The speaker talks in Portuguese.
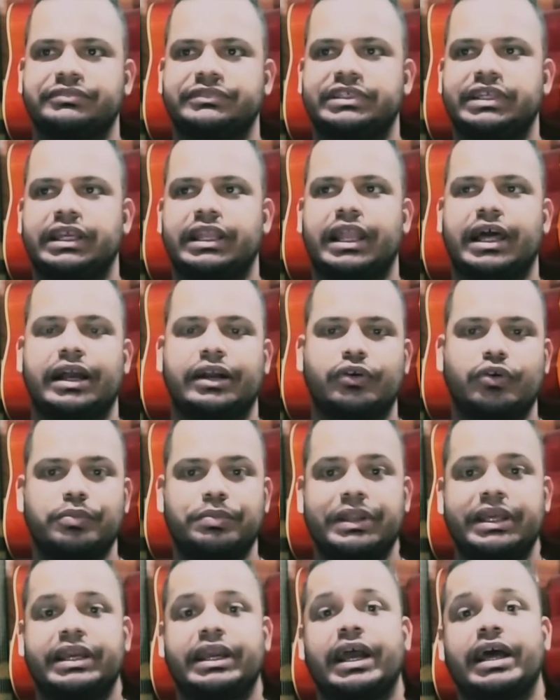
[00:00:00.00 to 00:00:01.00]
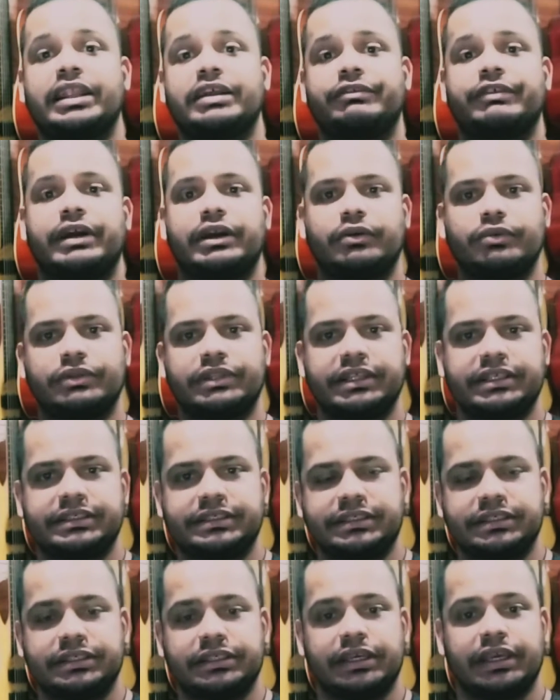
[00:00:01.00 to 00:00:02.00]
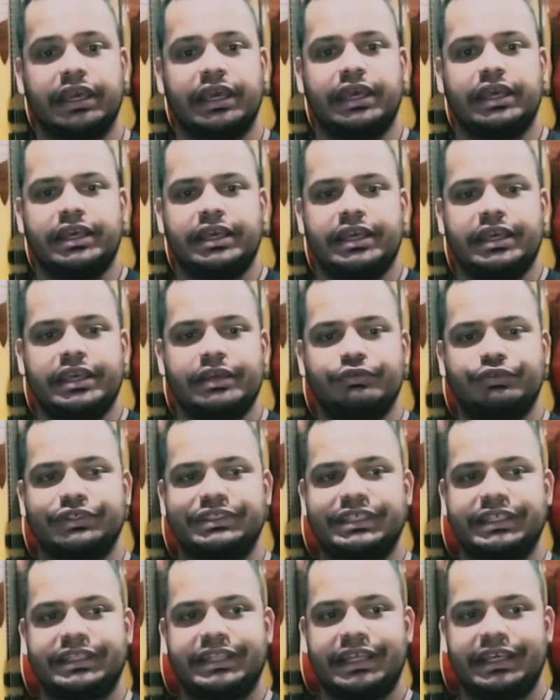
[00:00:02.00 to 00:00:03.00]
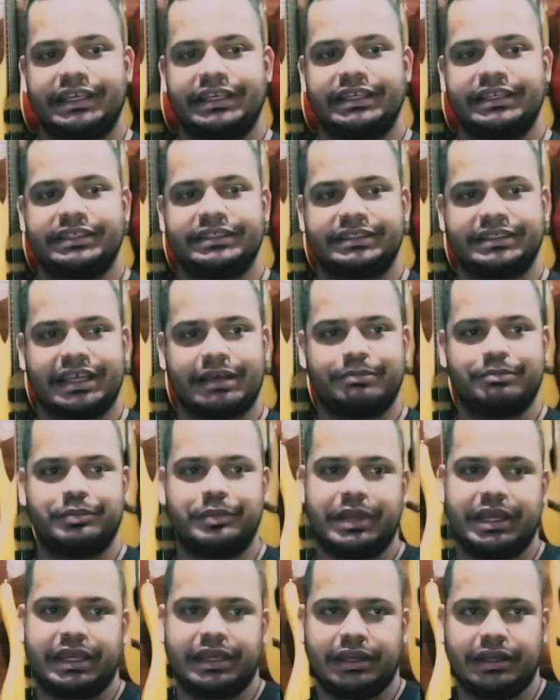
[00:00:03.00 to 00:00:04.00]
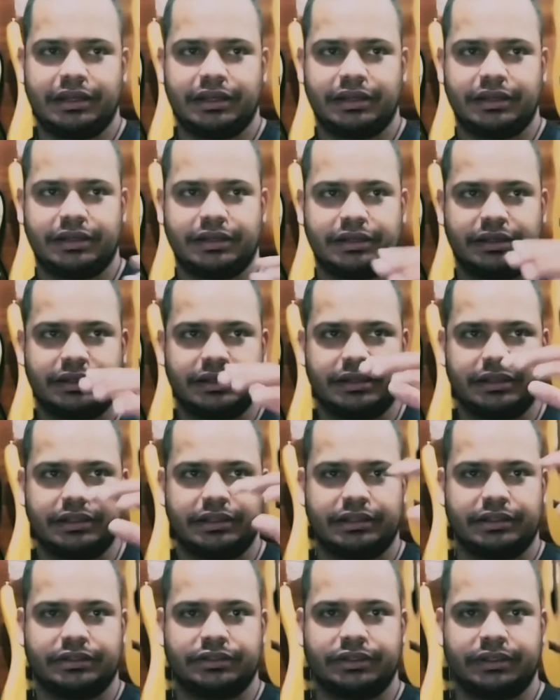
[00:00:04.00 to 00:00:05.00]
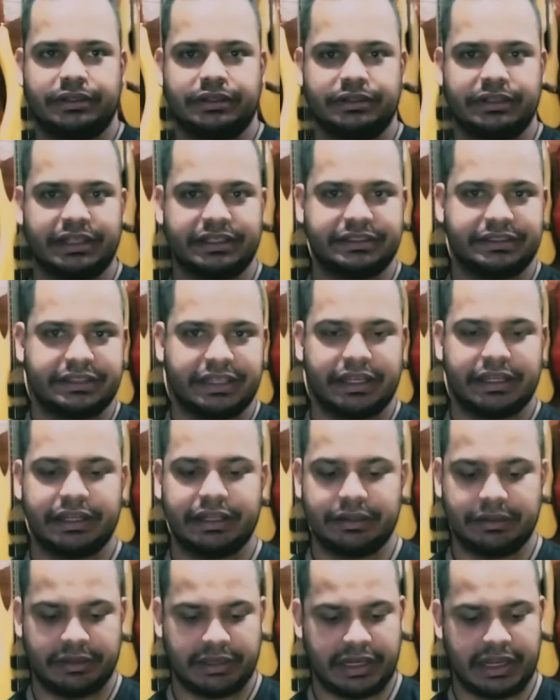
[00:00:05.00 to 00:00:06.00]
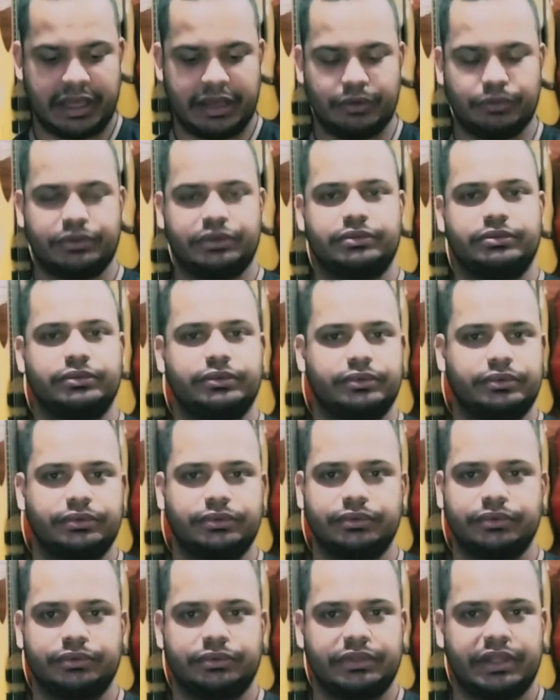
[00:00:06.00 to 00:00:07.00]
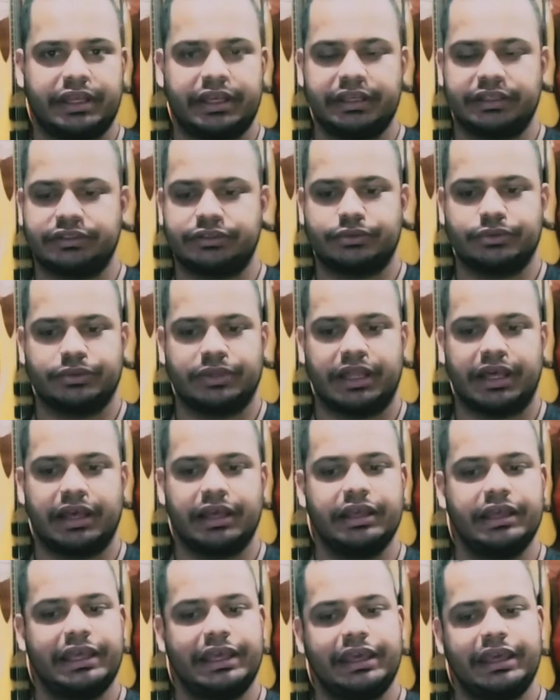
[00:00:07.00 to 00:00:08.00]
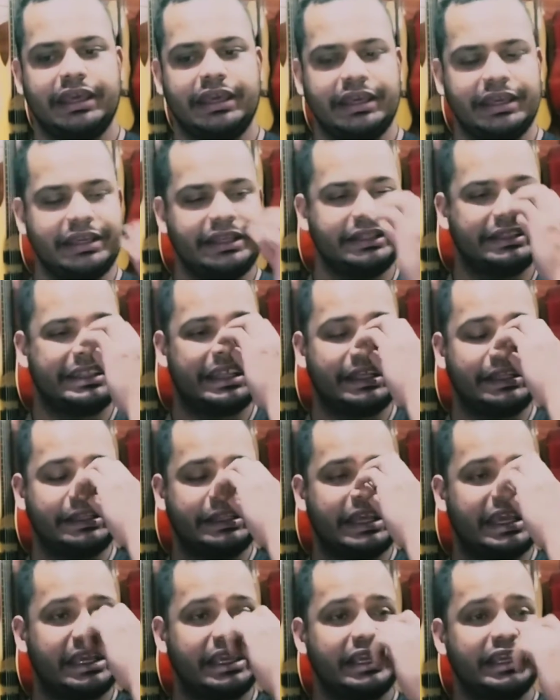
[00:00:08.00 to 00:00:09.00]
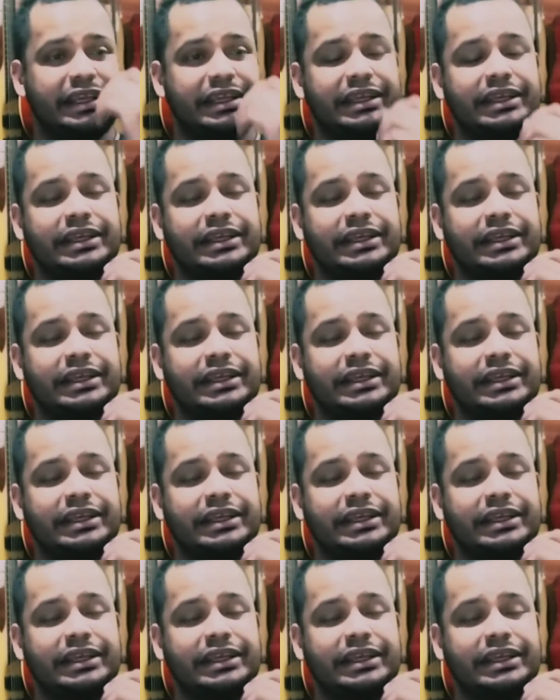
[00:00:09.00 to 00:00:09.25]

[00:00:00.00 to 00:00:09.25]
sei lá, complicada vai acontecer. E você tem que saber da cena, ler o, o, texto lá, entender